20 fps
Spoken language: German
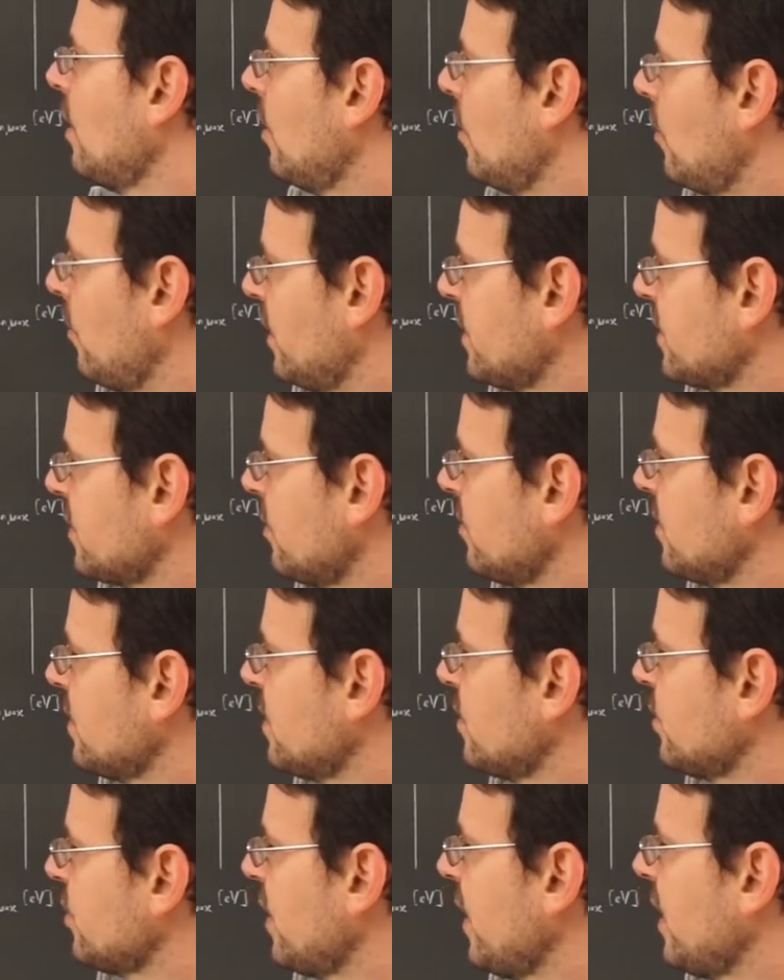Und jetzt kommt das
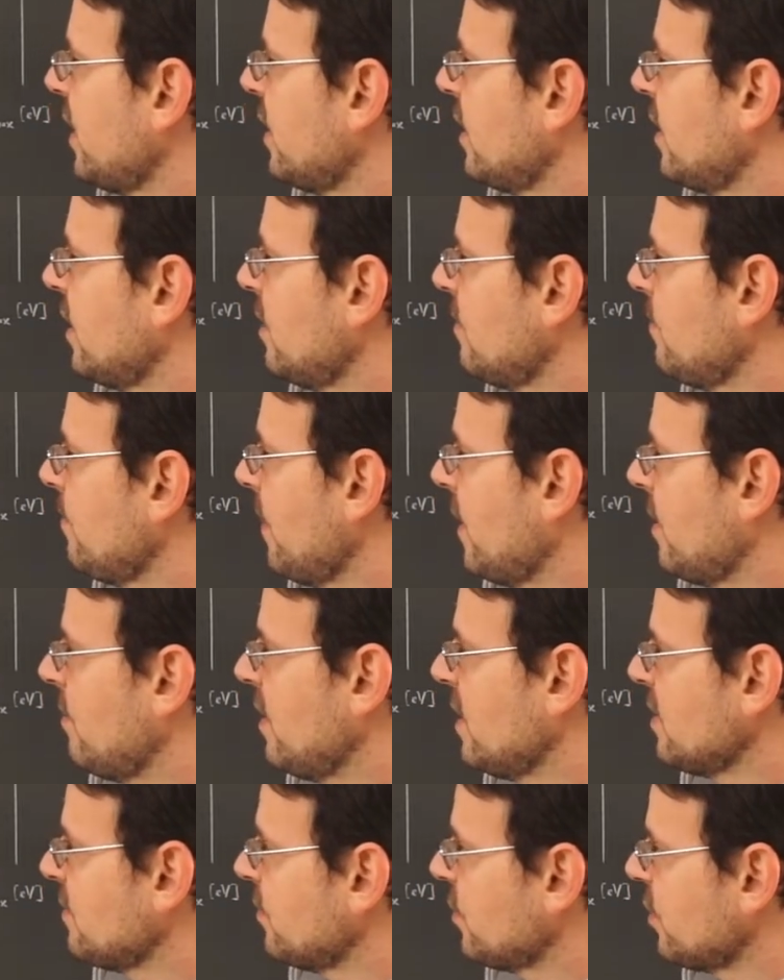Entscheidende. Der
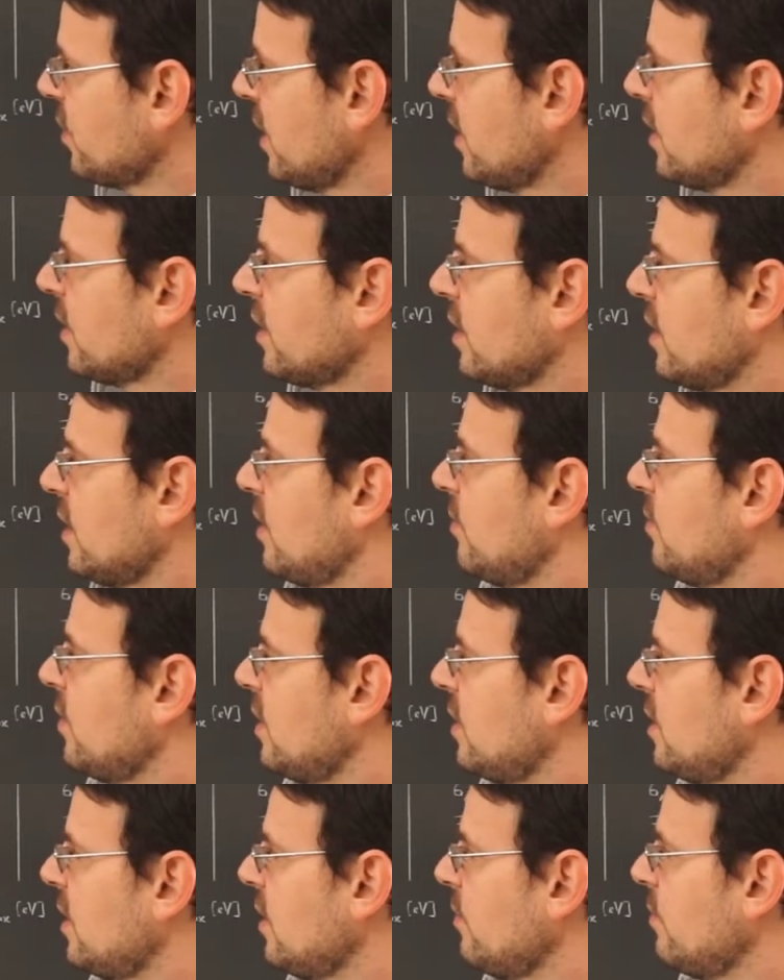Messverstärker, den habe ich hier
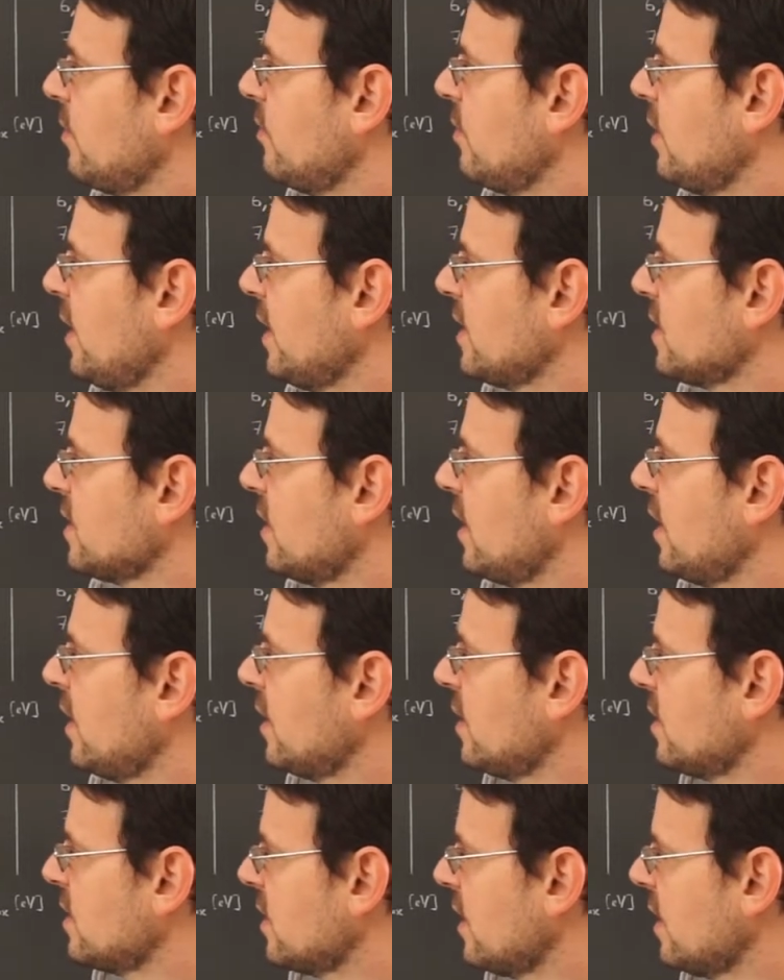nicht mehr mit extra
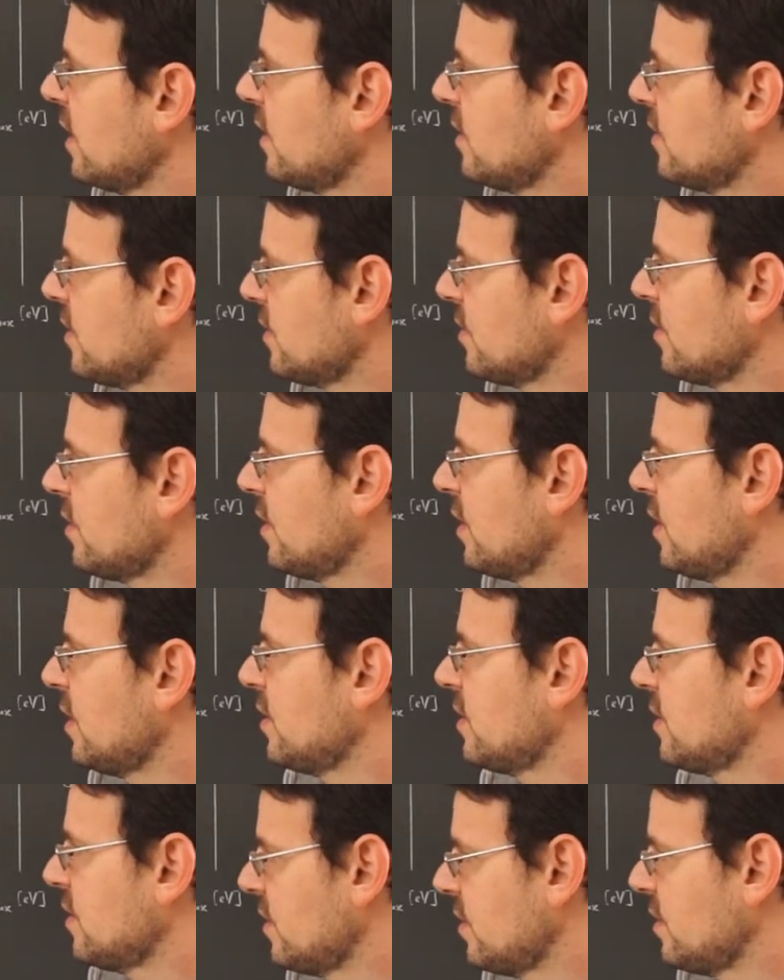eingezeichnet, sondern
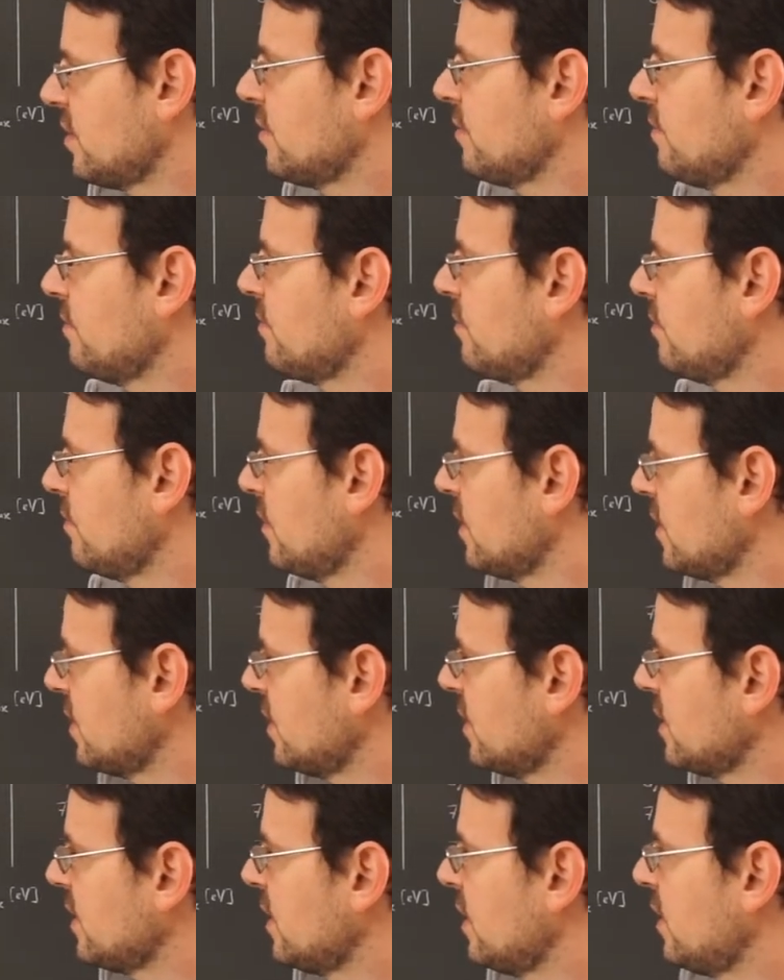das ist
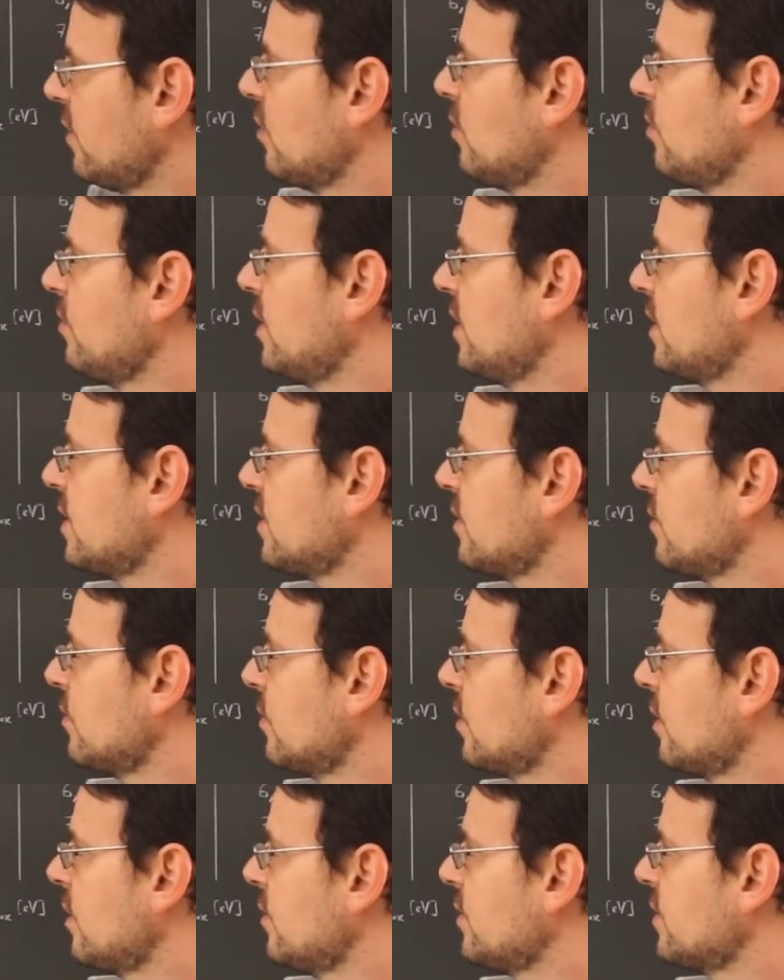jetzt hier eine Kombination
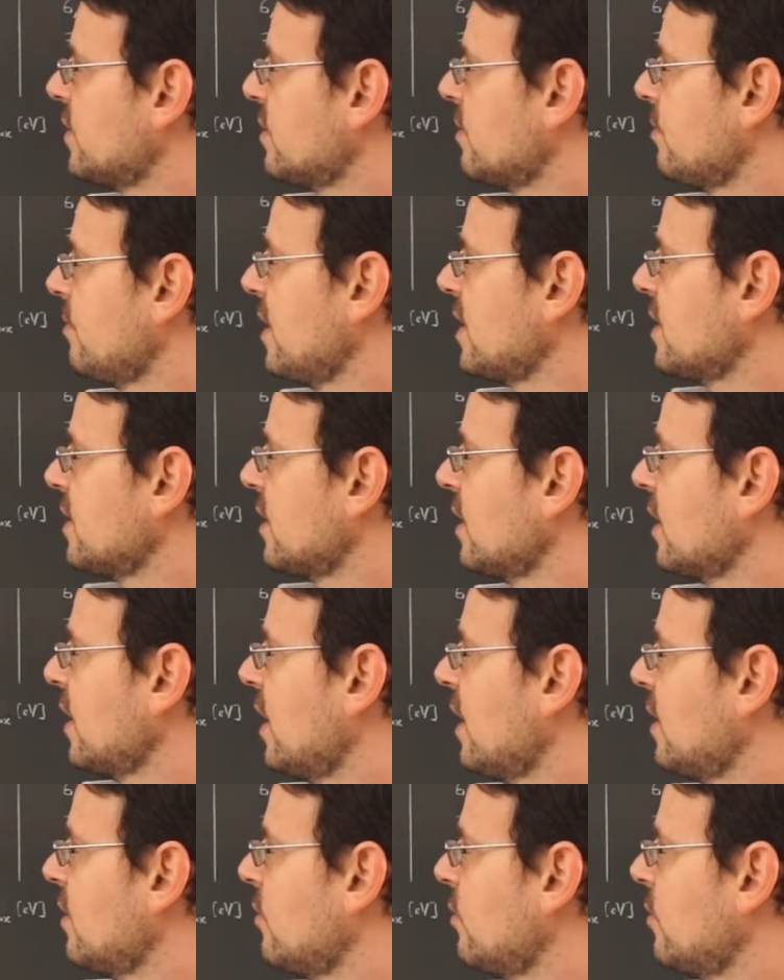aus
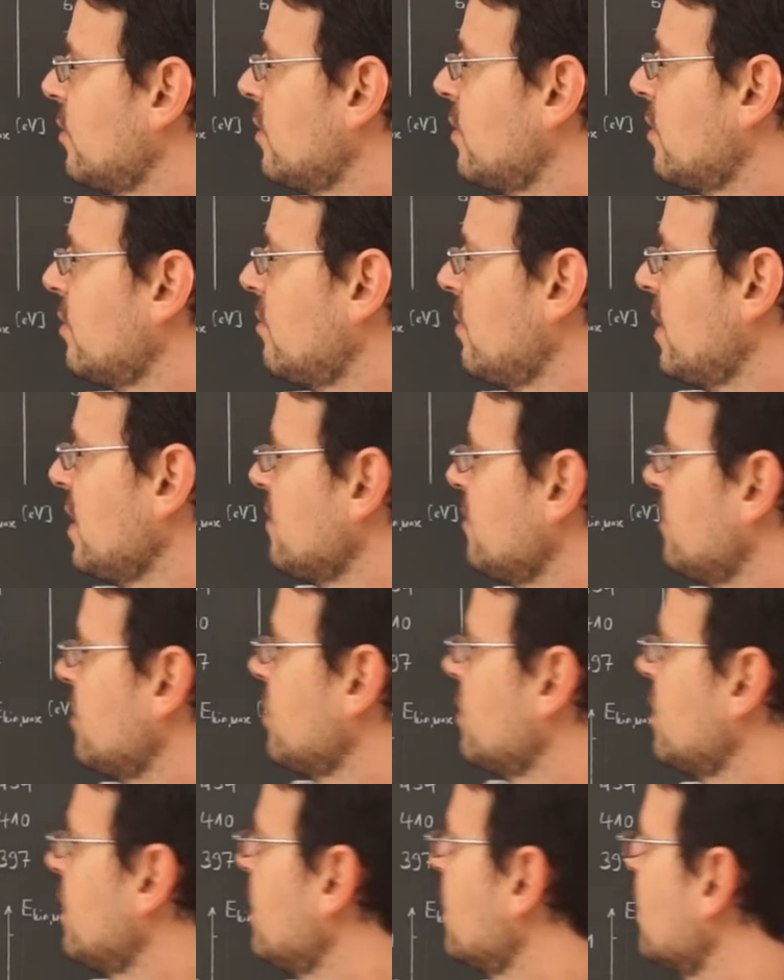Messgerät und
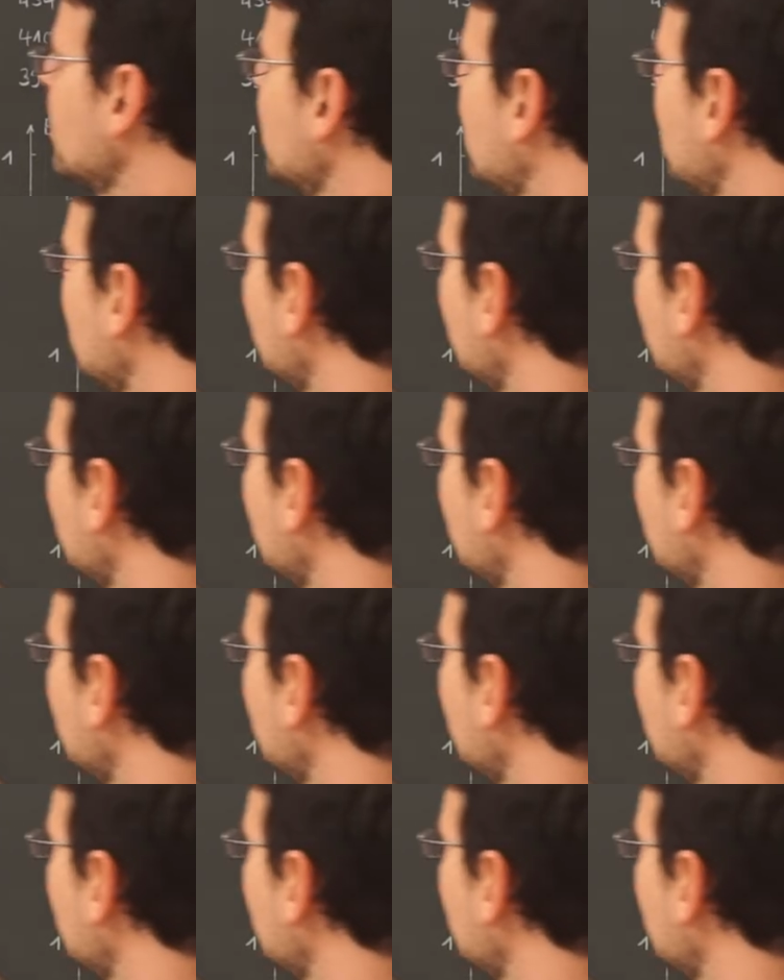Messverstärker,